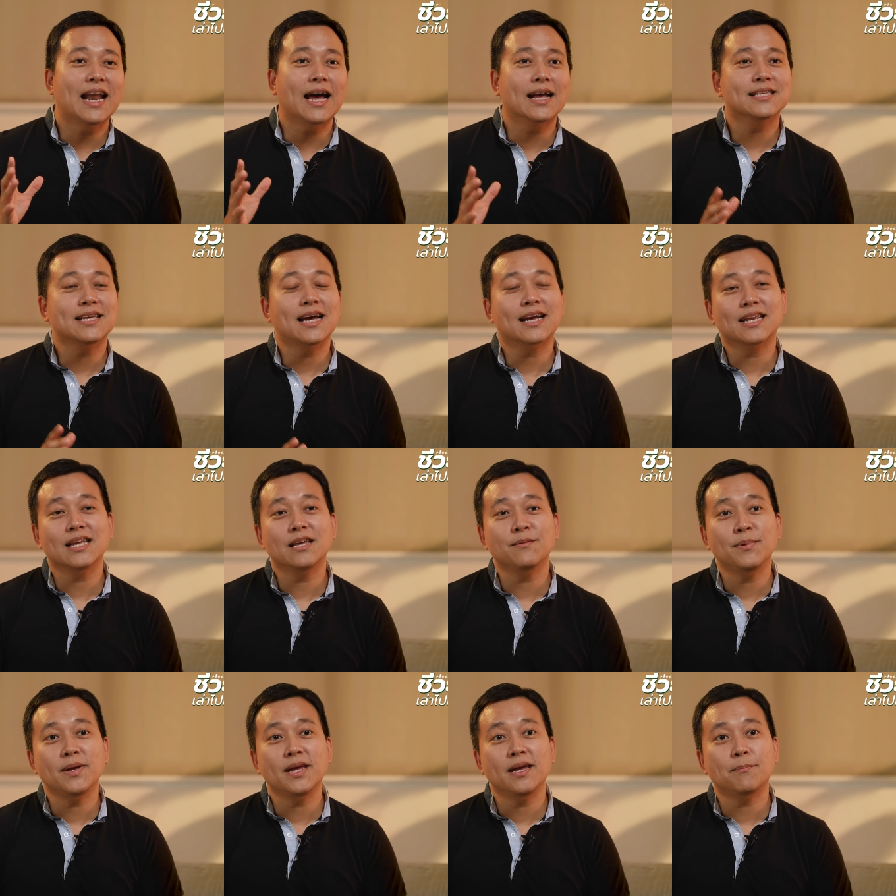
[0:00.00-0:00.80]
หลังจาก
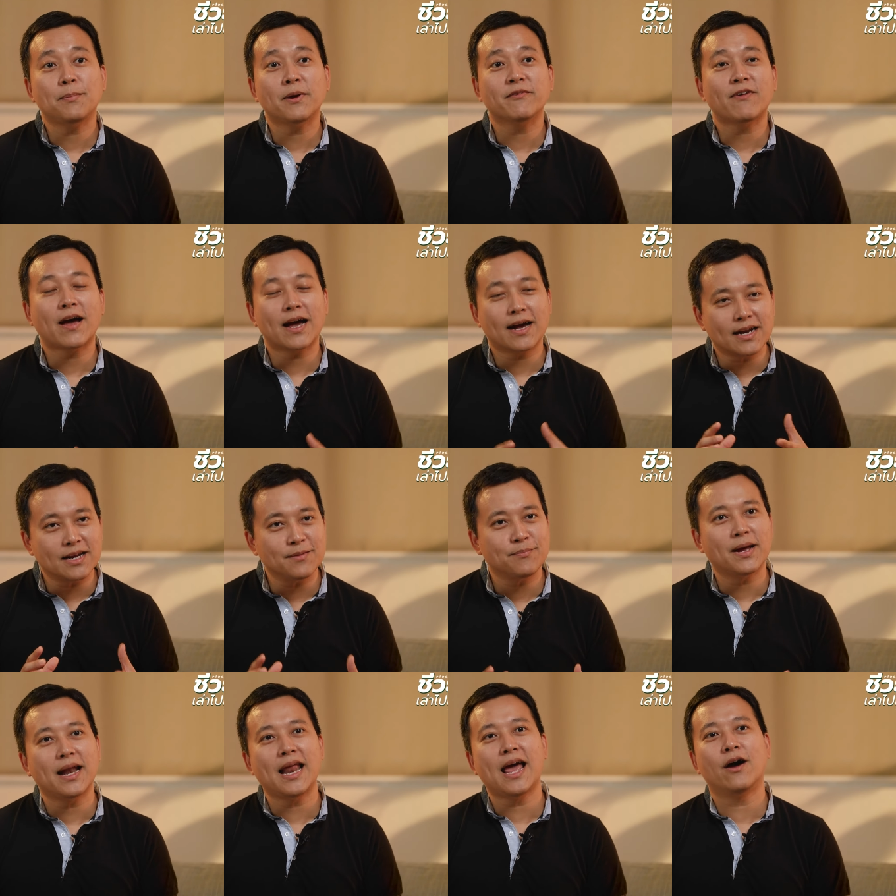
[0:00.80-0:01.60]
ที่พี่ไปฟังค
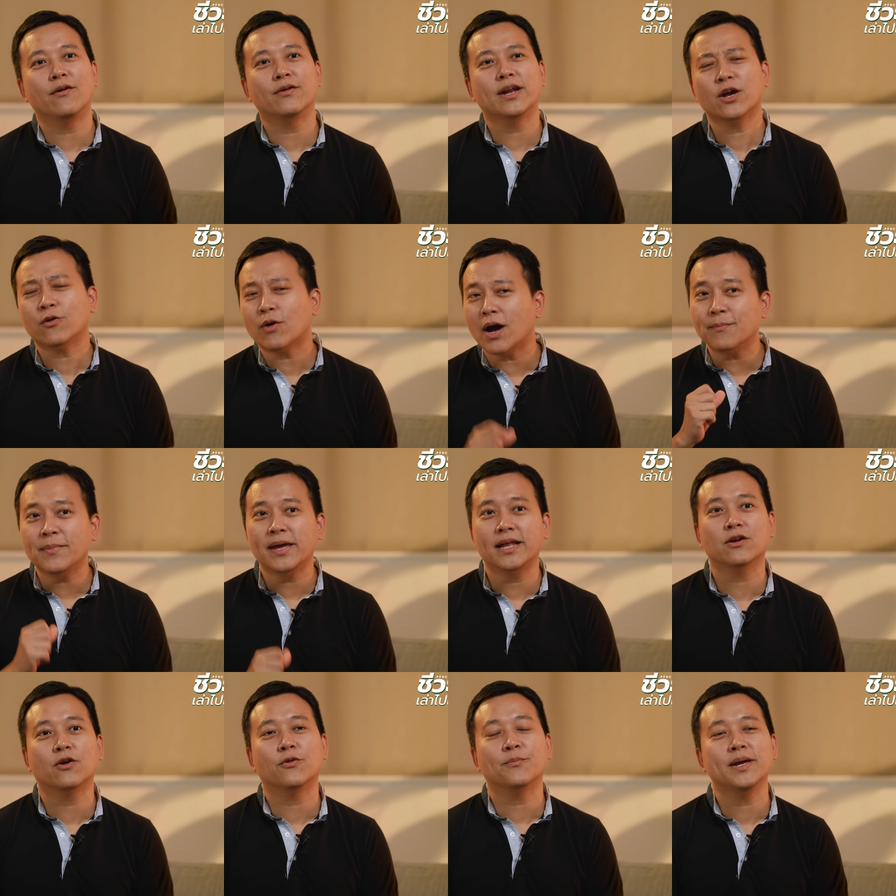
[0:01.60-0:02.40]
ลิปมาแล้วในความ
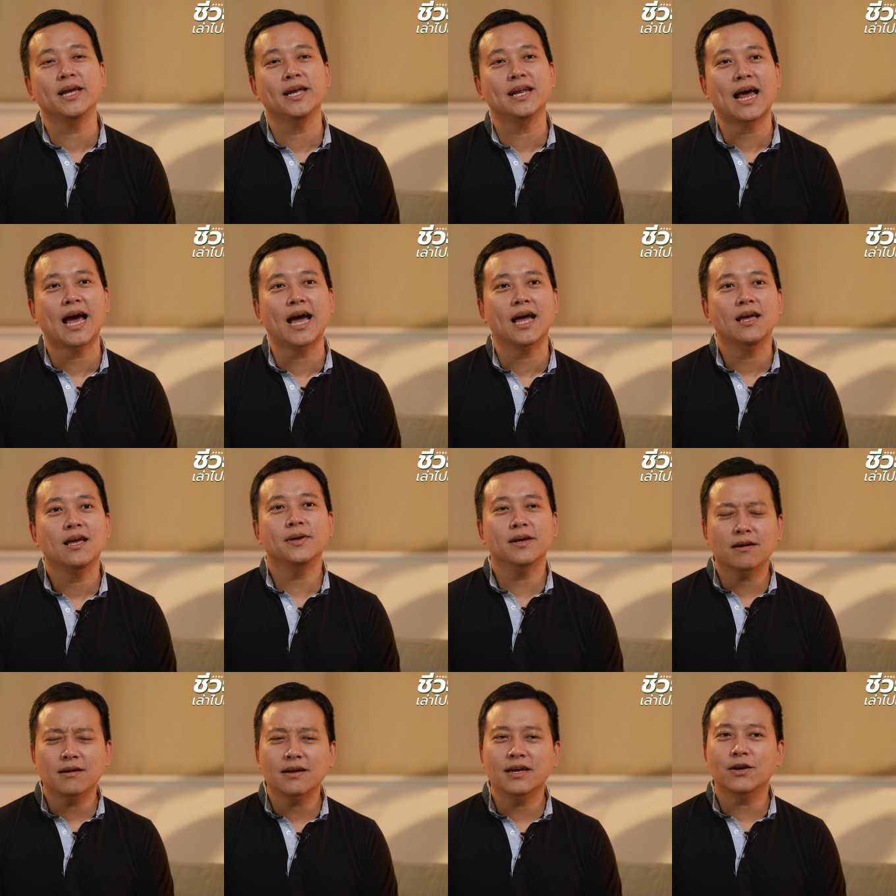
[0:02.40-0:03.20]
เห็นของพี่นะ
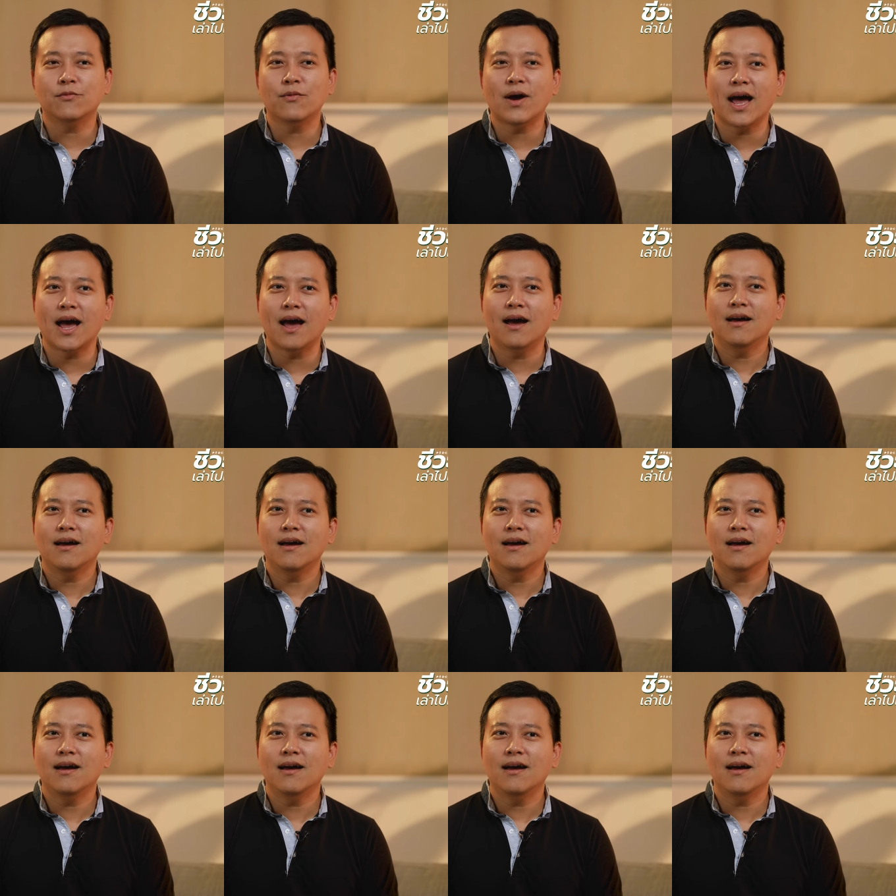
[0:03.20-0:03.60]
พี่ก็คิดว่า